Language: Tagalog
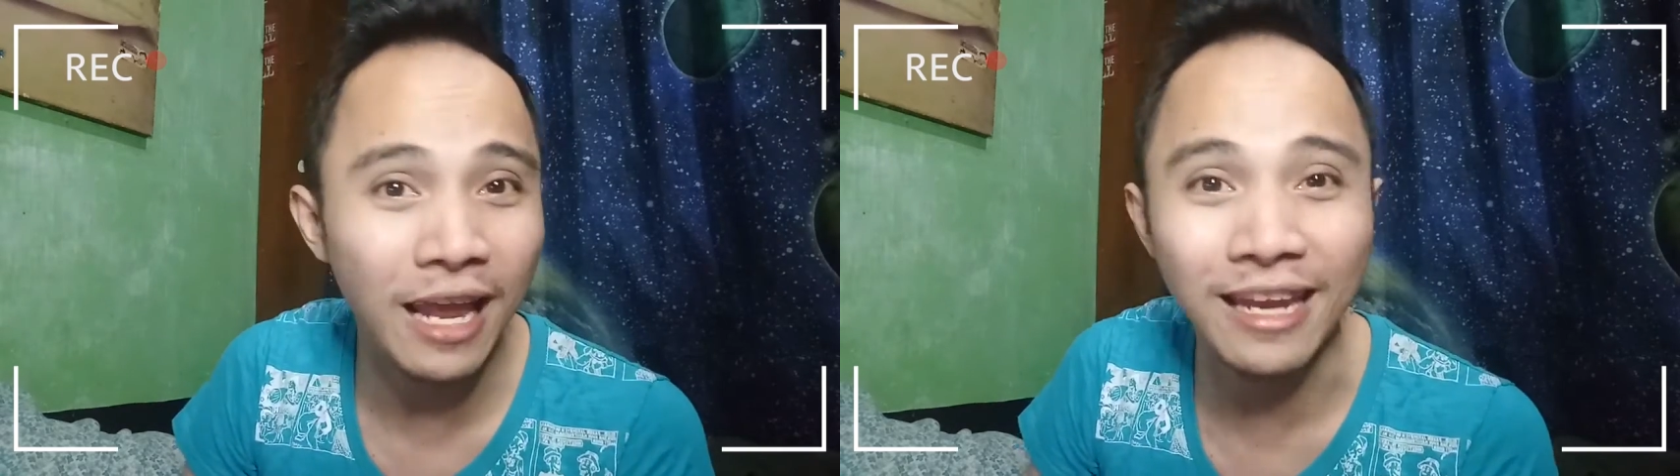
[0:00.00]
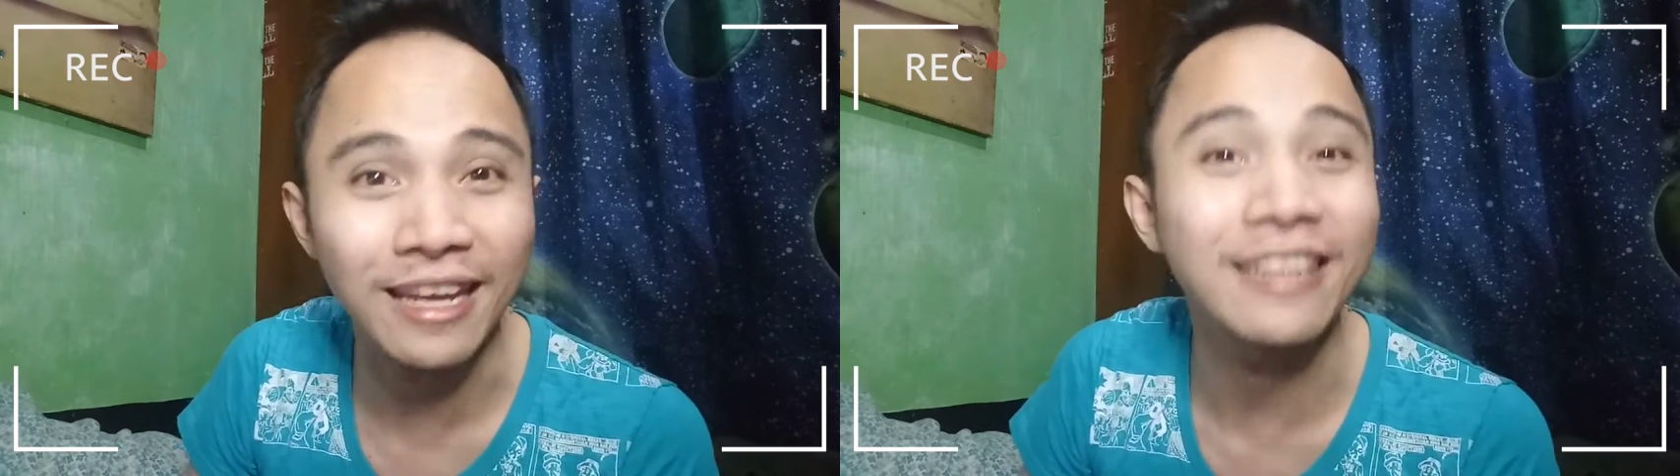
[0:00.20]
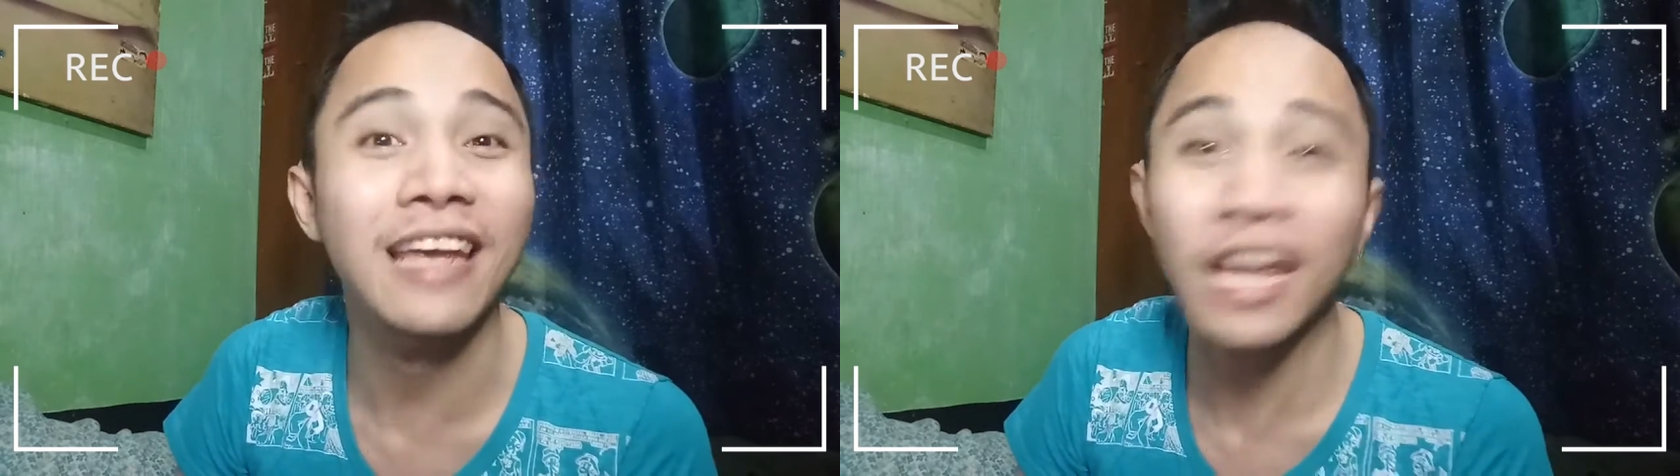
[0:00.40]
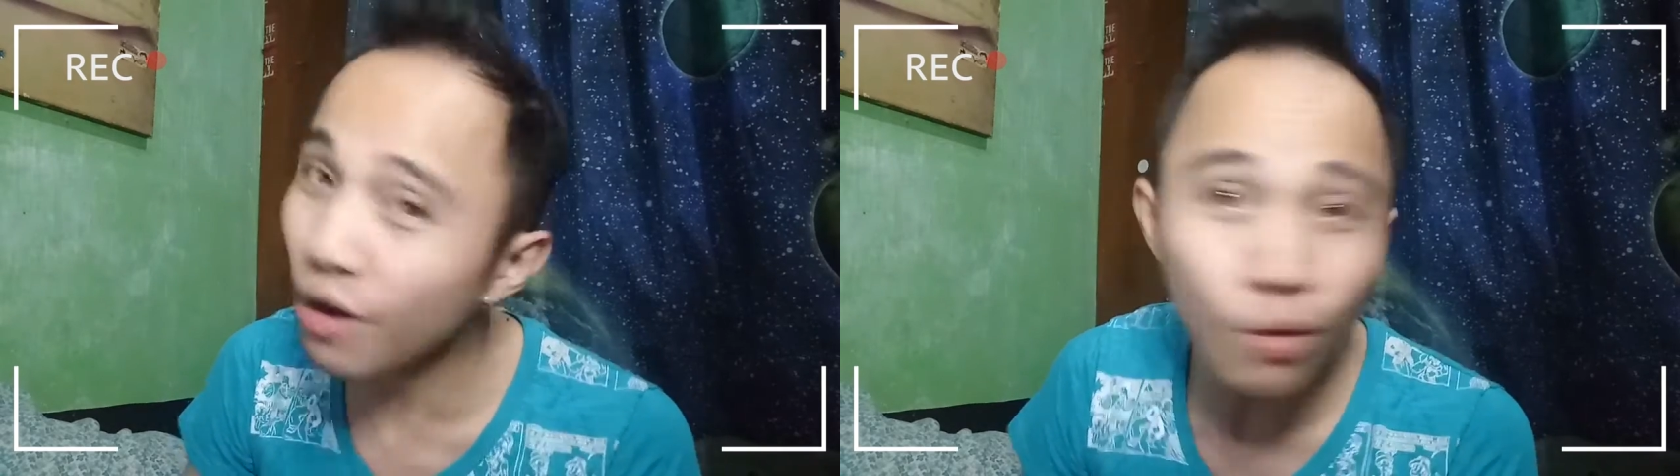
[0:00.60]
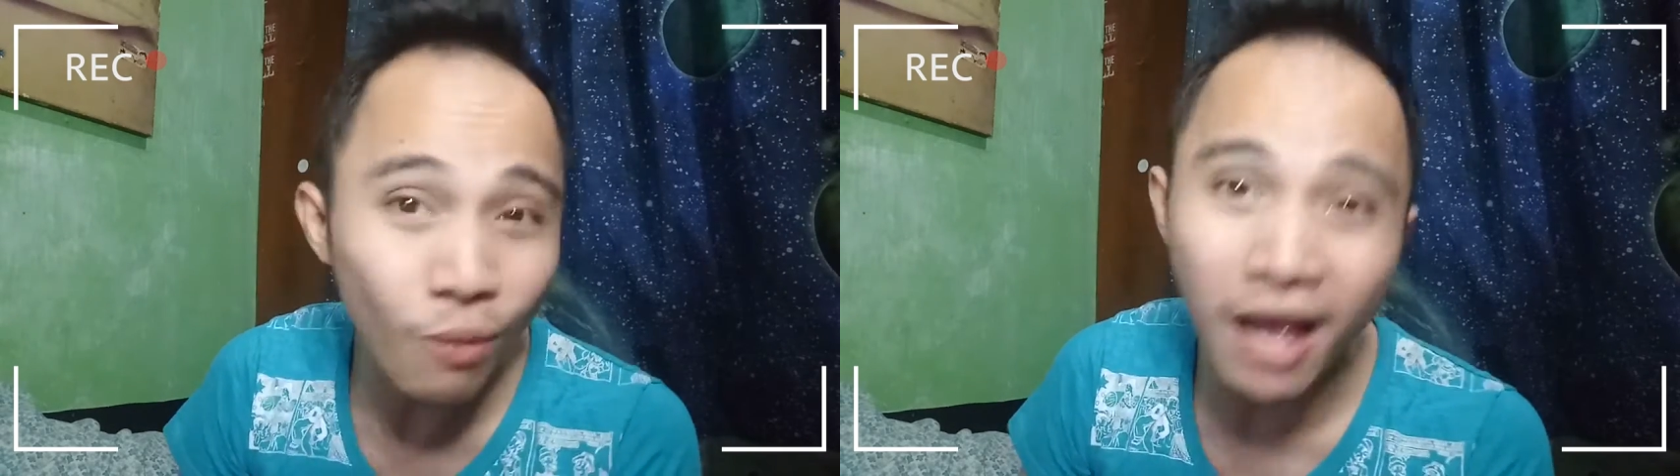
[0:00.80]

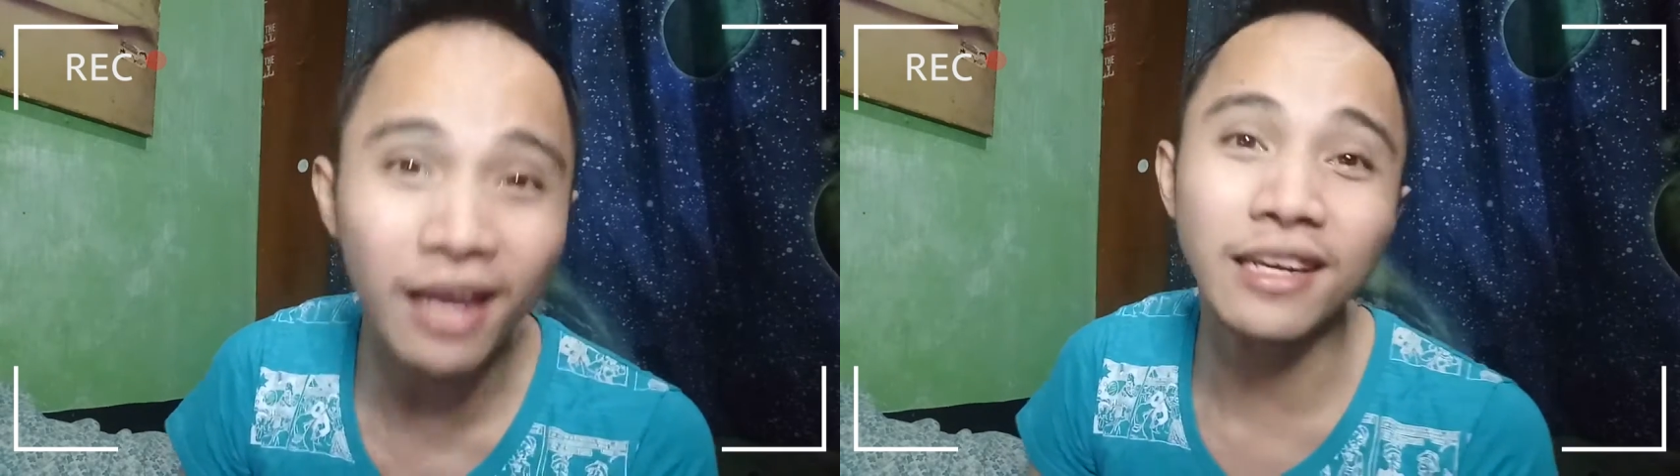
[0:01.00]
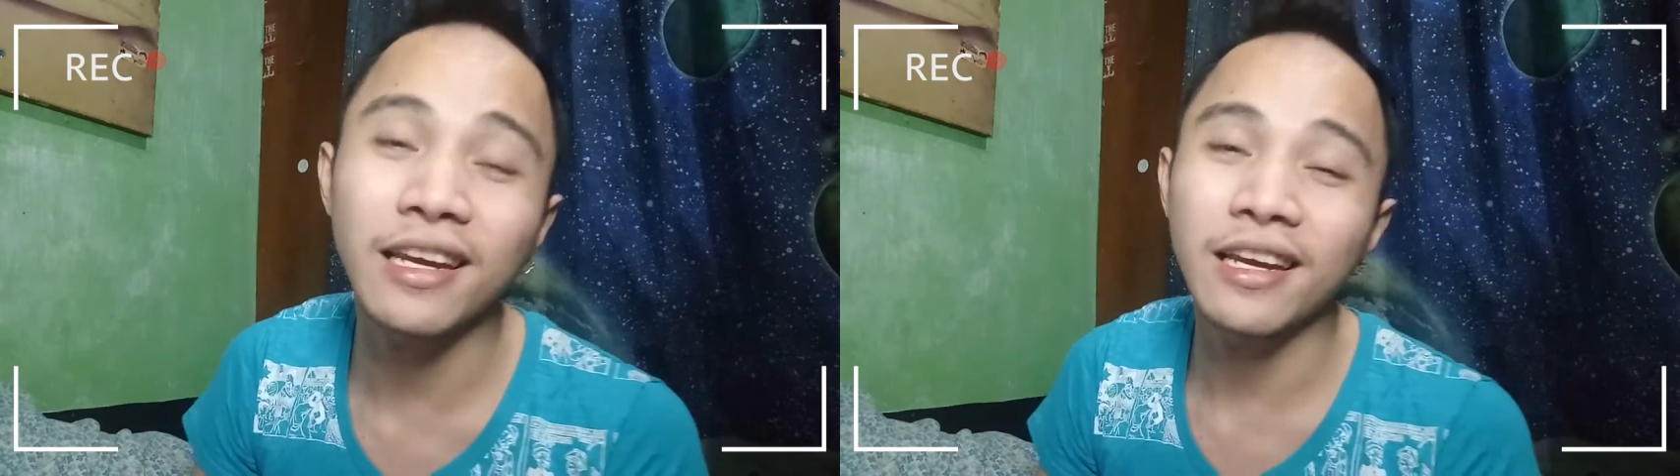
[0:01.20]
K-N-K-O-Y.